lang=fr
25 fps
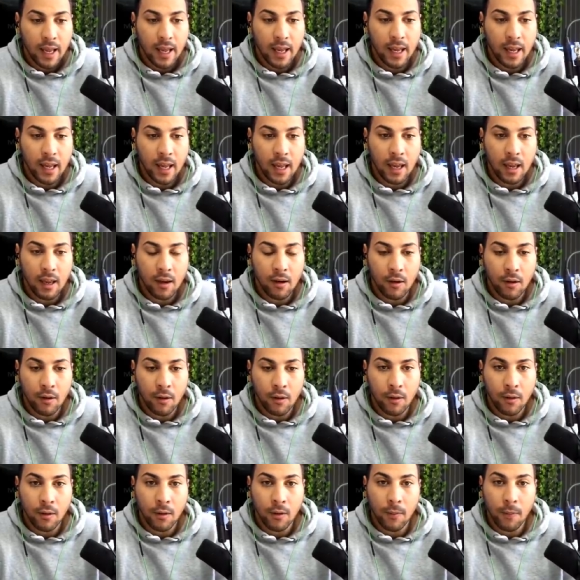Et
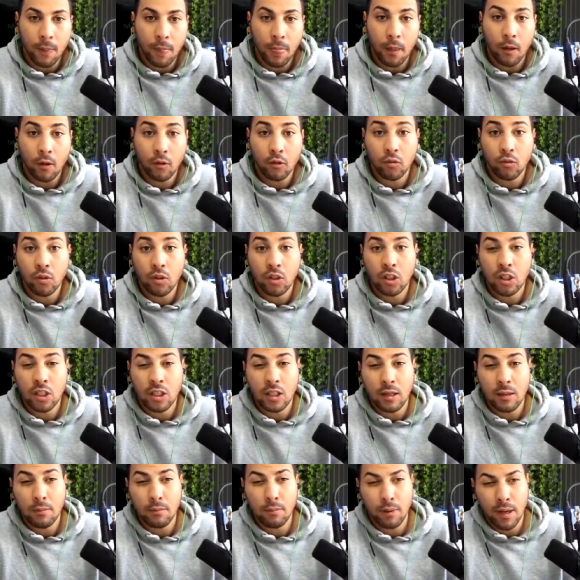euh, ensuite, j'ai
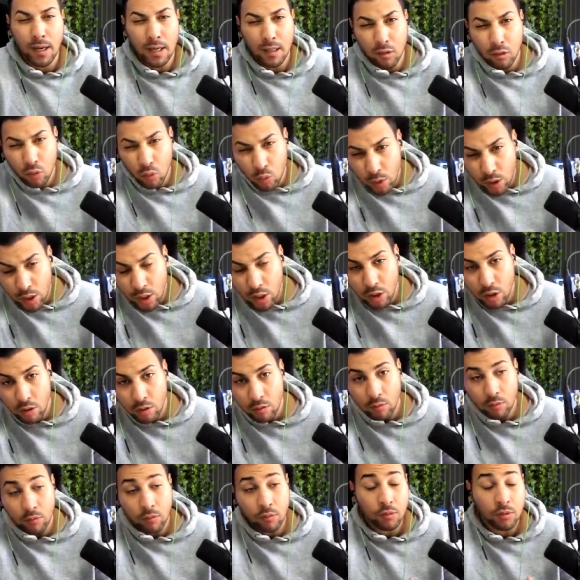été ban Twitch.
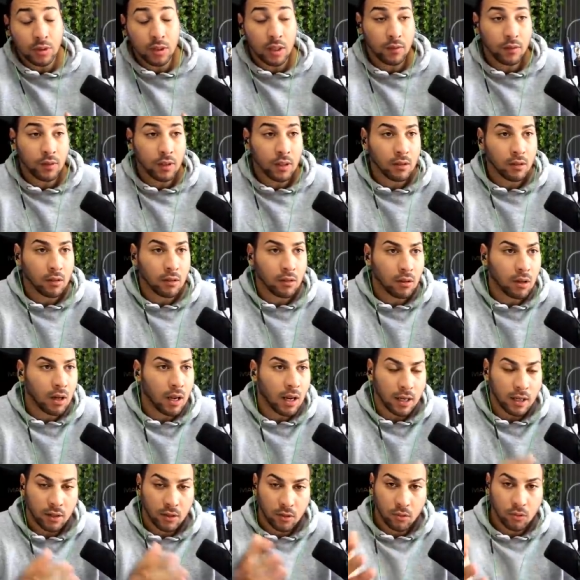Vous savez la
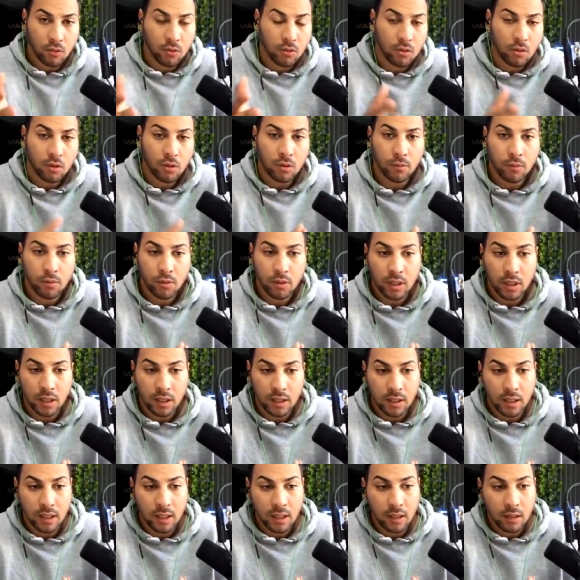raison pour
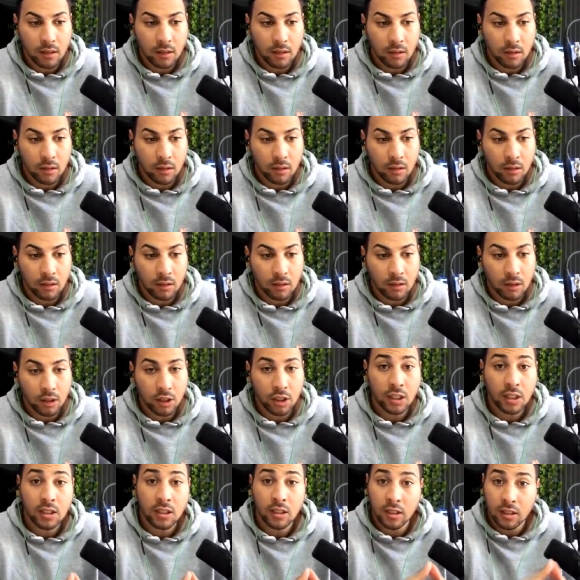certains.
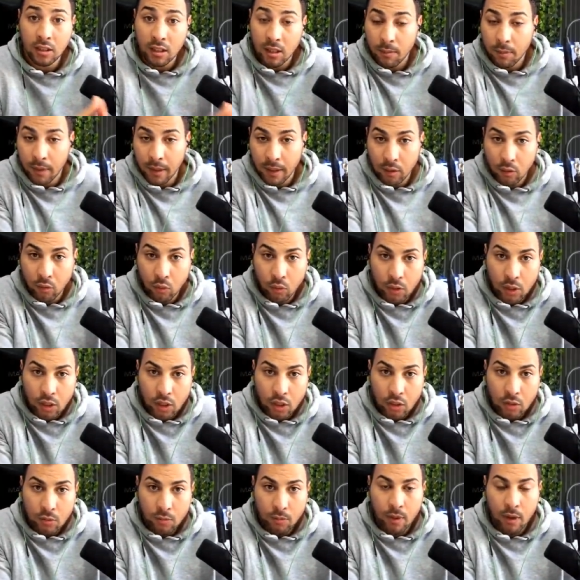j'ai été déban
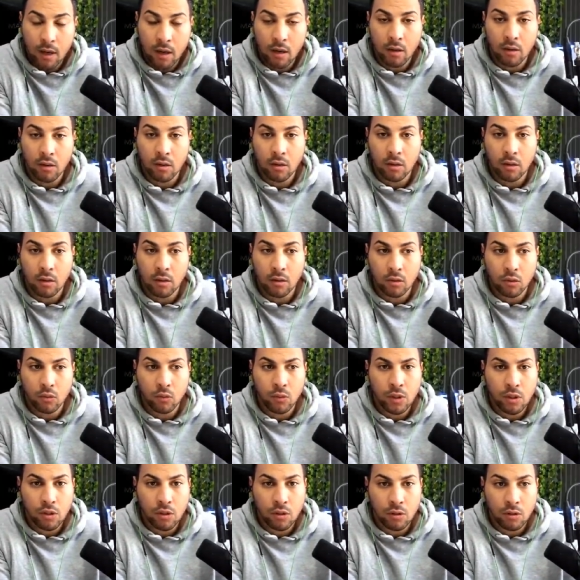Twitch par
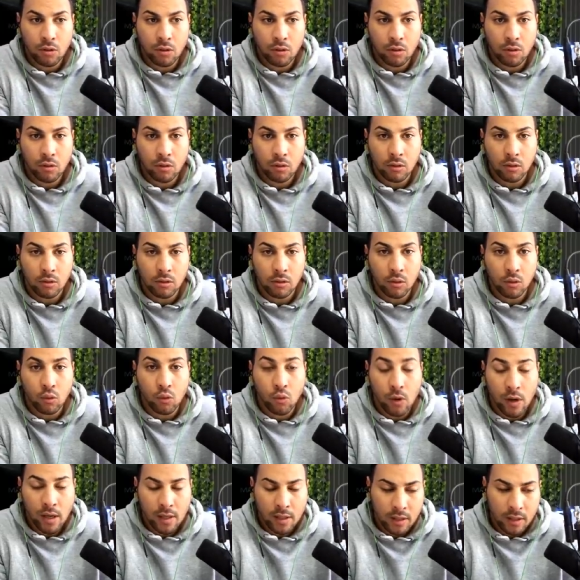Twitch
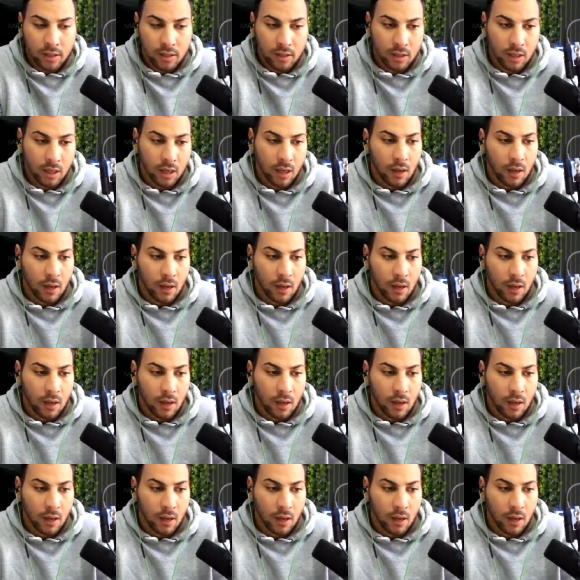US.